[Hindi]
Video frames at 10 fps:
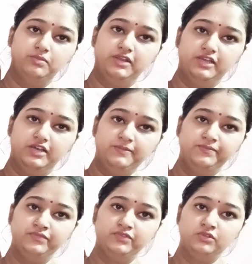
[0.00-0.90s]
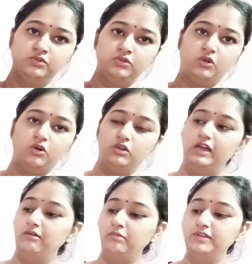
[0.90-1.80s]
पड़ेगा और
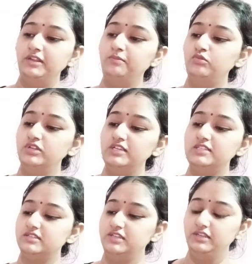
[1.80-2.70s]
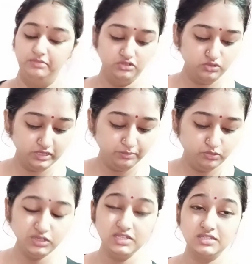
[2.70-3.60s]
आप अपने ना पूरे स्क्रीन में जो है ना
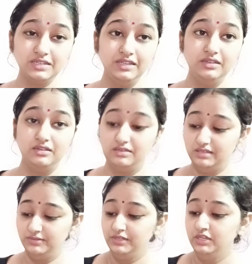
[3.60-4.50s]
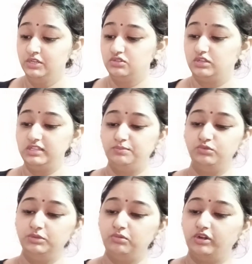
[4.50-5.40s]
पूरे स्क्रीन सॉरी
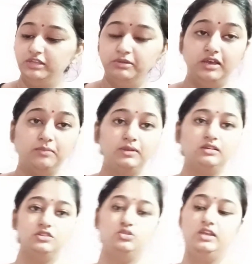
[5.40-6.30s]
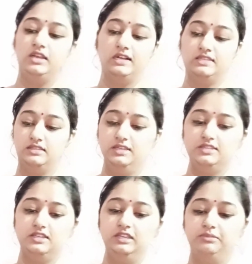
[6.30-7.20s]
पूरे बॉडी में आप जो है लगा सकते हैं
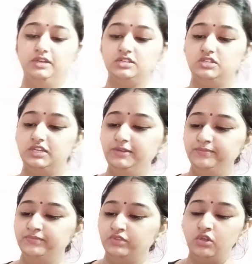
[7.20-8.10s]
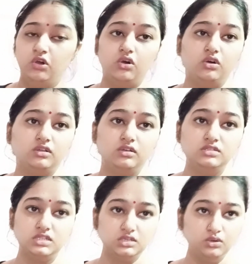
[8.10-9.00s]
स्किन में हर जगह और
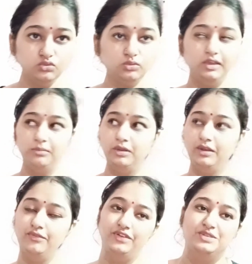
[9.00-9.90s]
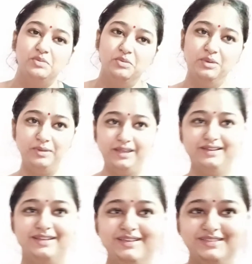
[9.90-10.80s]
सच कहूँ तो मैं अपना ना फेस पे भी अप्लाई
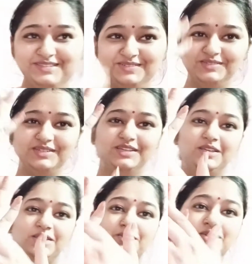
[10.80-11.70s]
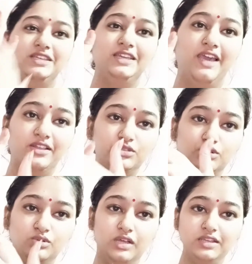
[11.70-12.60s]
कर लेती हूँ क्योंकि है तो
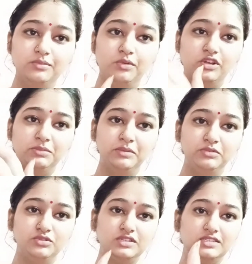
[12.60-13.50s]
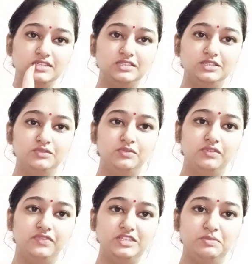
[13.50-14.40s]
आखिर बॉडी में हम यूज़ कर सकते हैं तो
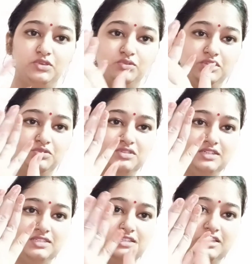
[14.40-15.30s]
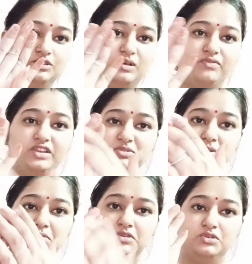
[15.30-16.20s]
फेस पे क्यों नहीं यूज़ कर सकते हैं तो आप फेस पे
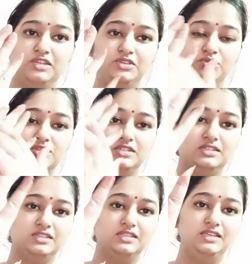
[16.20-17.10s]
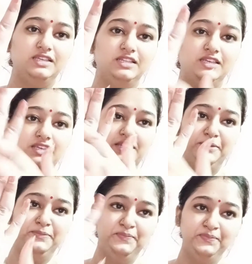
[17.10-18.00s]
भी जो है ना यूज़ कर सकते हैं ये देखिए
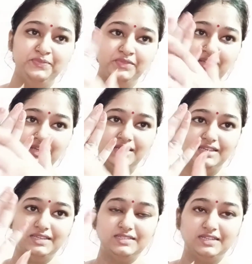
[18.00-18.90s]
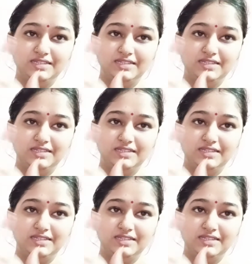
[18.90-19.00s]
इस तरह से